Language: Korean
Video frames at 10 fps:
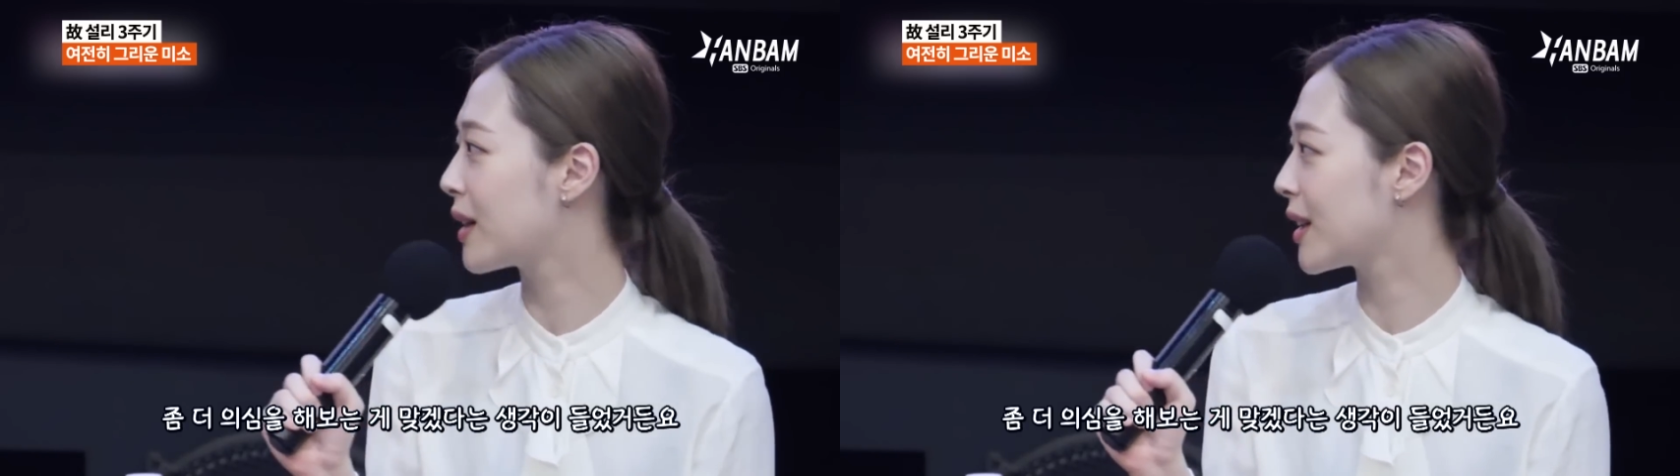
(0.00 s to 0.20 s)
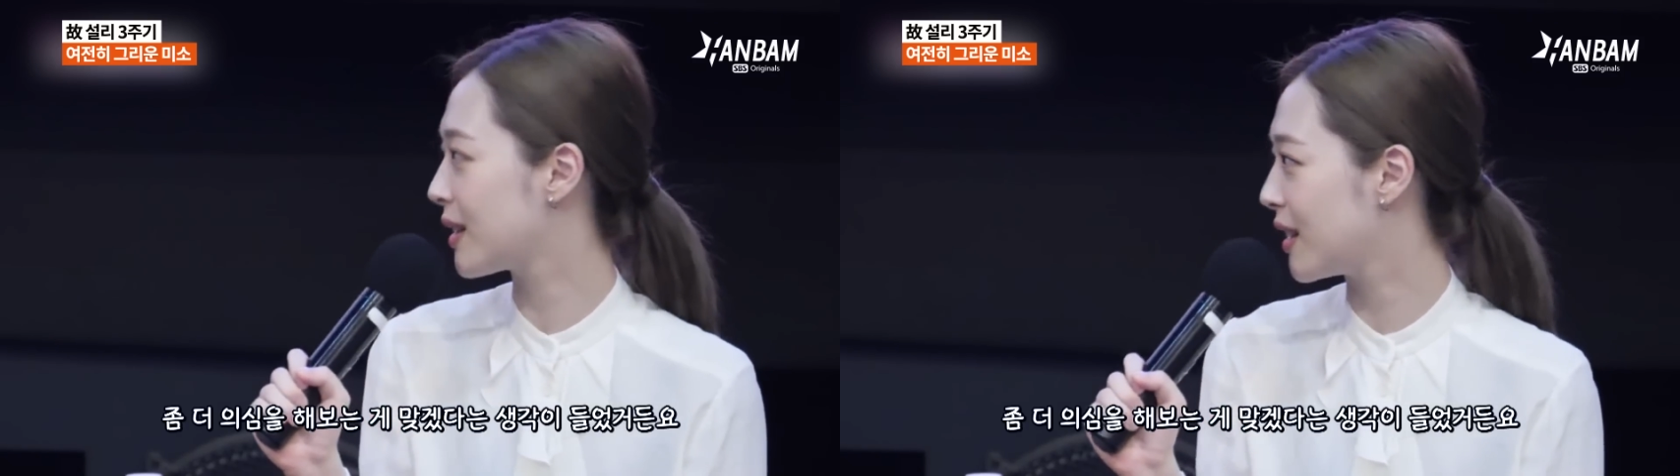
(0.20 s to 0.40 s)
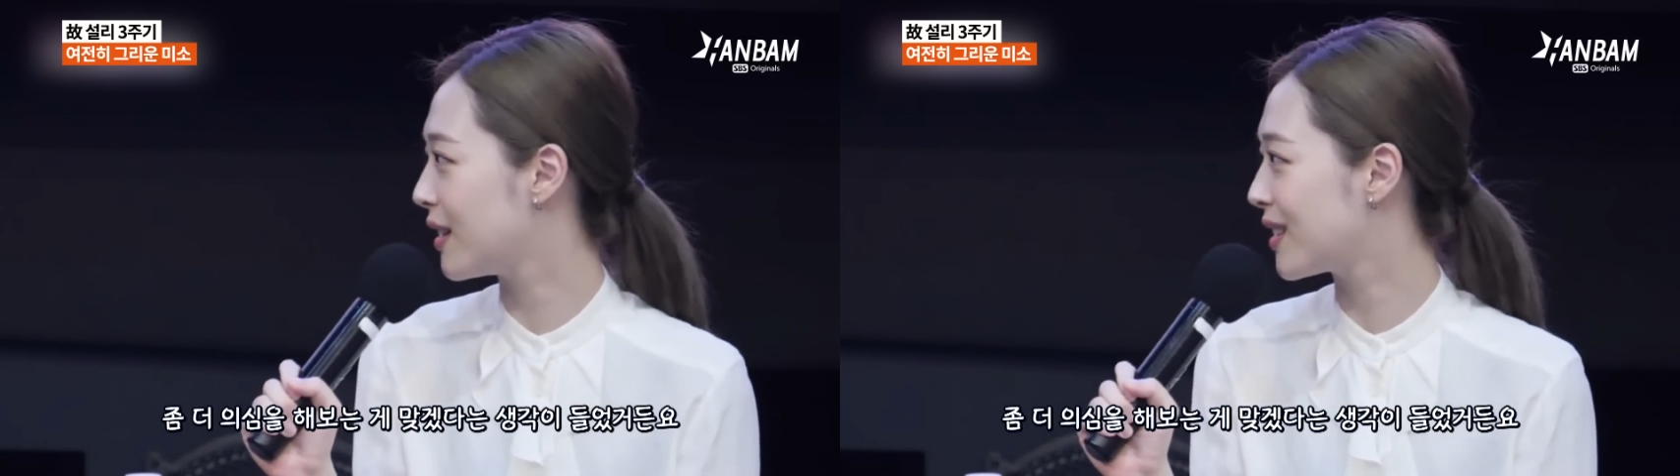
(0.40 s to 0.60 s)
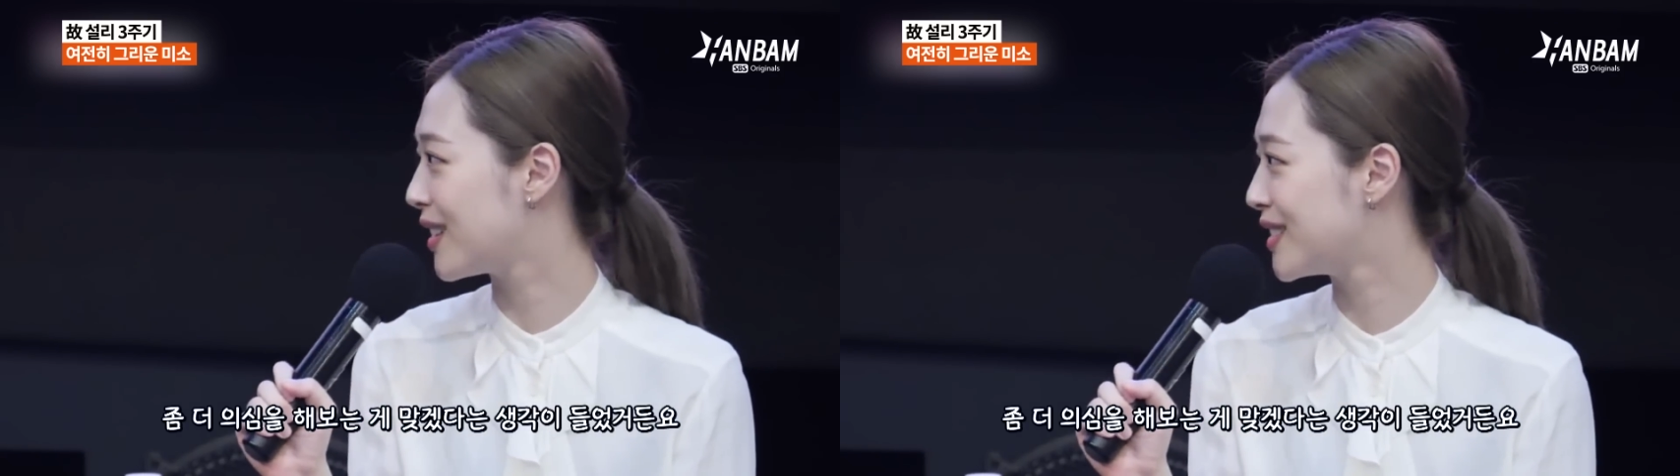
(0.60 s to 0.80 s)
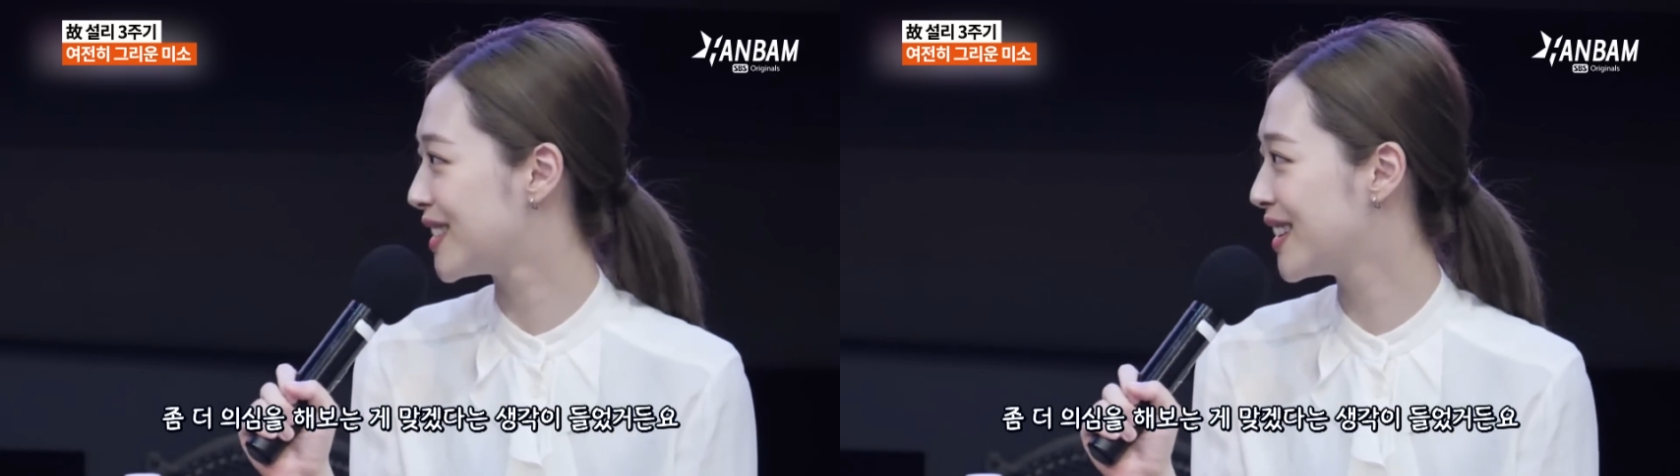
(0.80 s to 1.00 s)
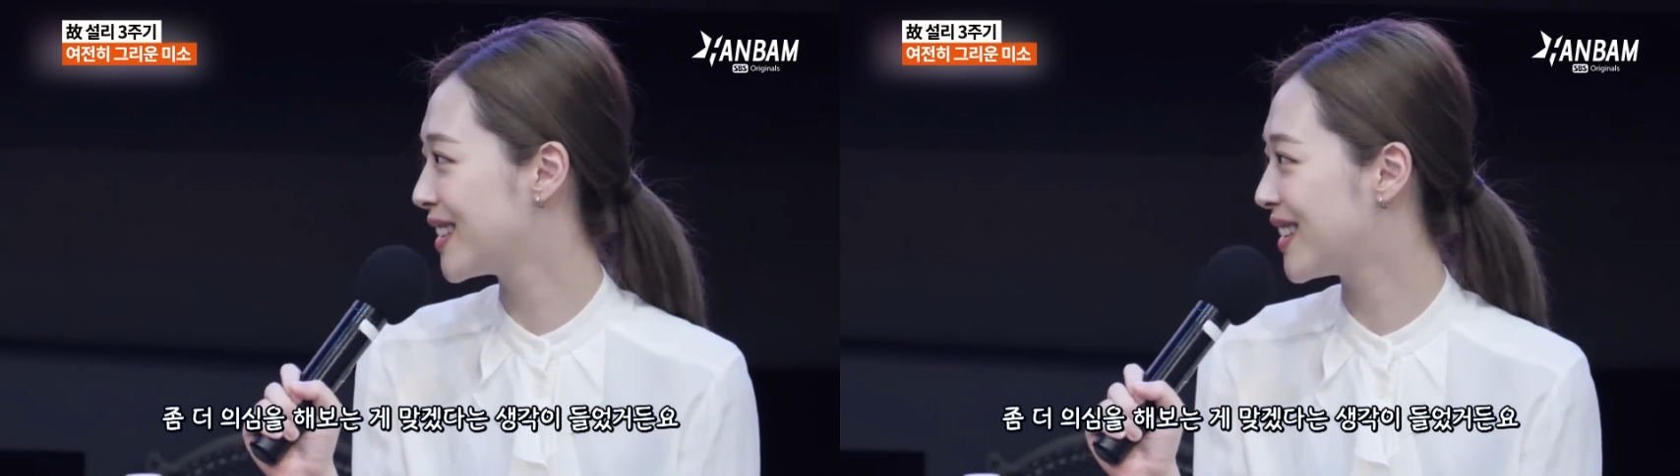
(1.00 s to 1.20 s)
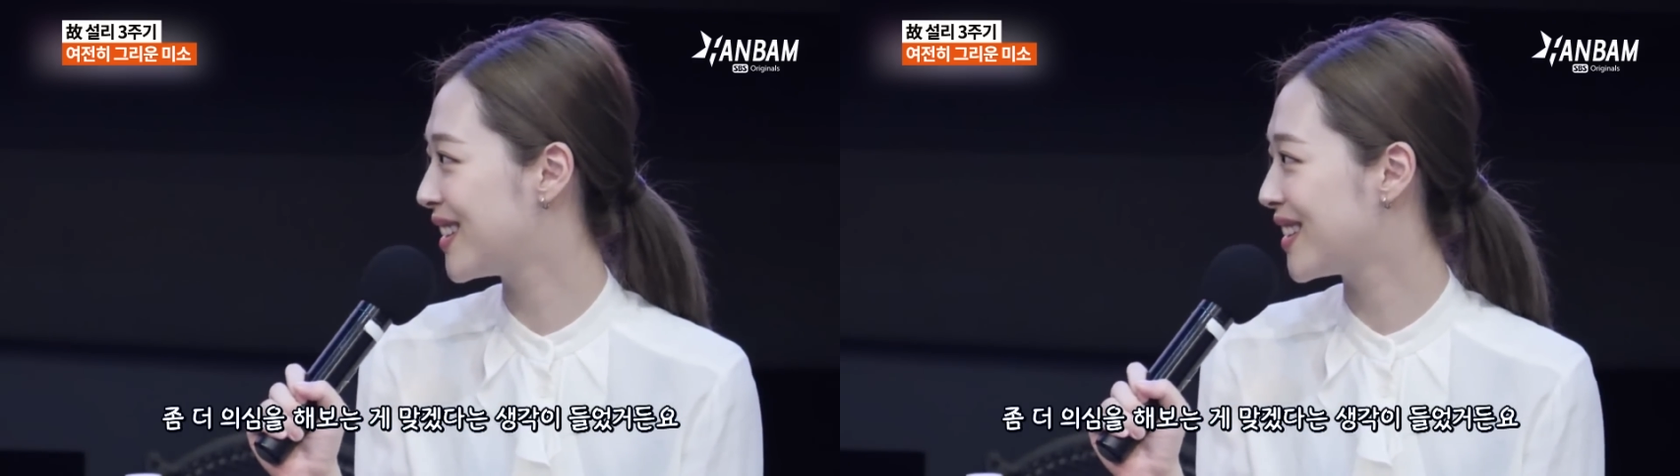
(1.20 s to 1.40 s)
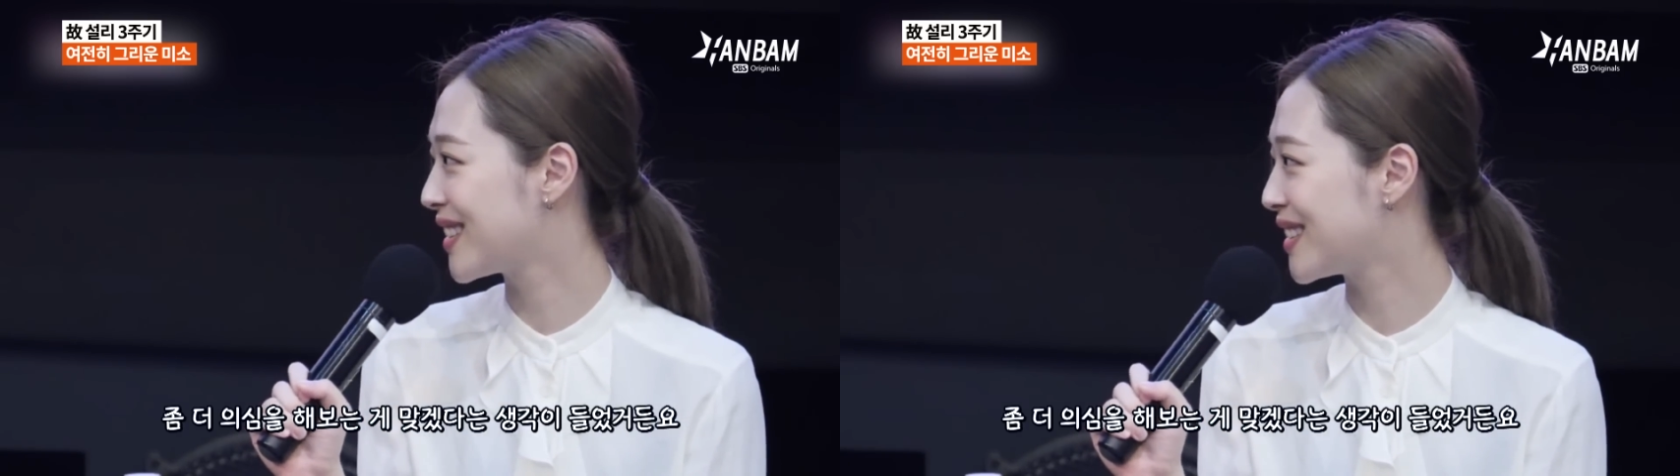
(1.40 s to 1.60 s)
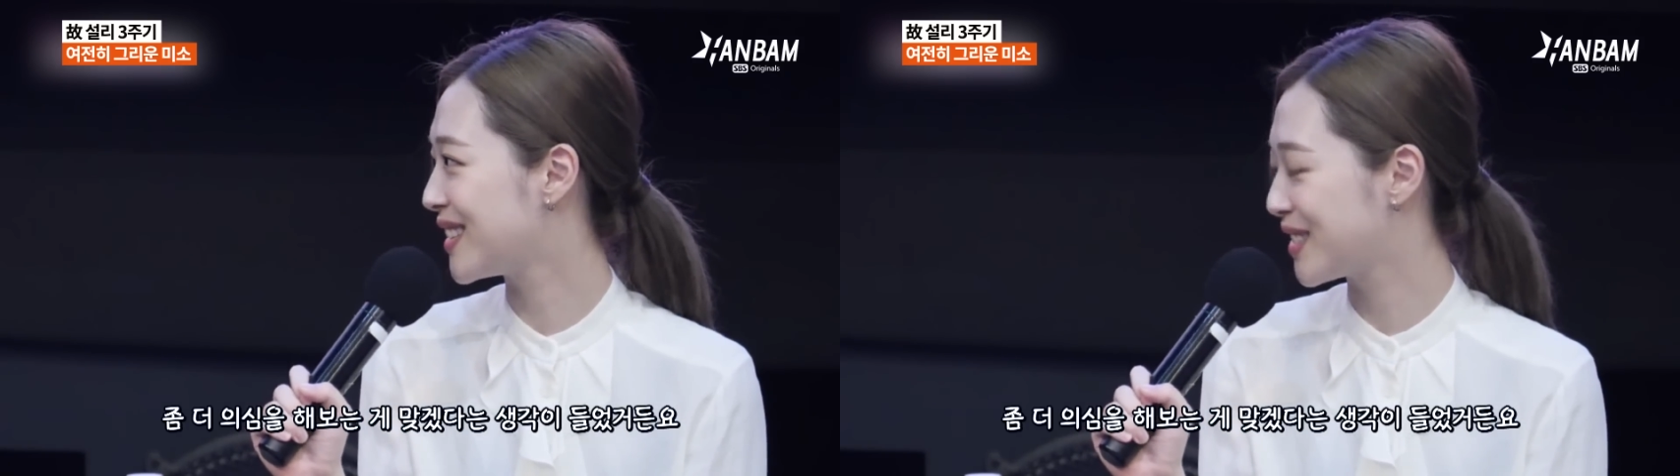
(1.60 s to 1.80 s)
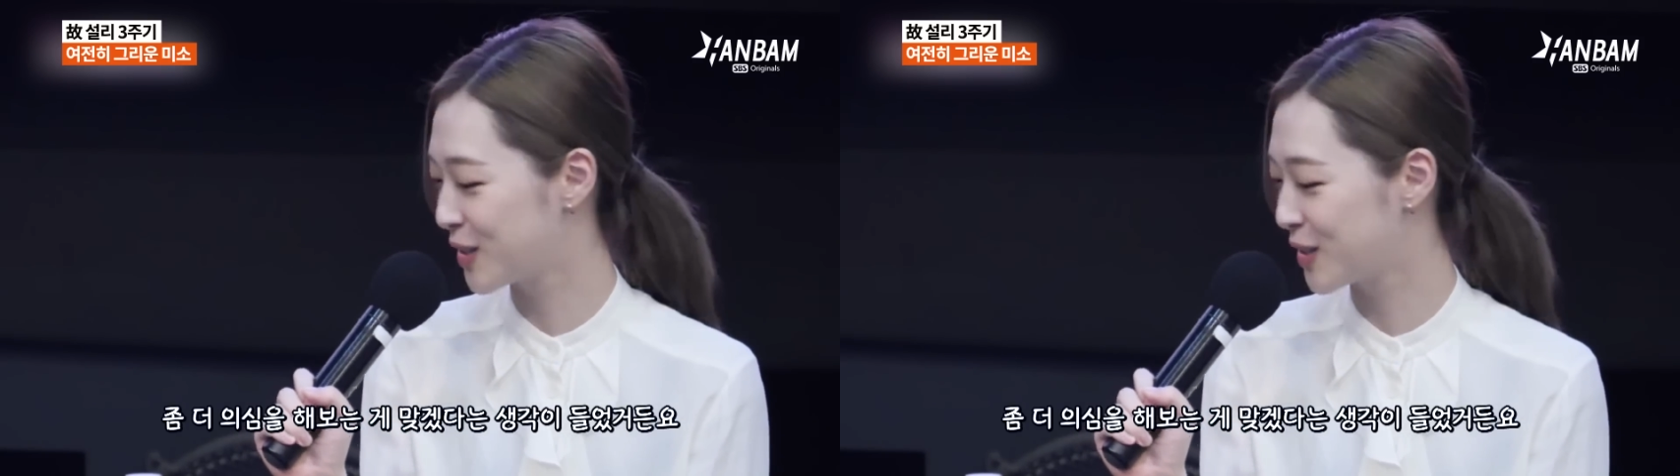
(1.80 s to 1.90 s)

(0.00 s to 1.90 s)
맞겠다라는 생각이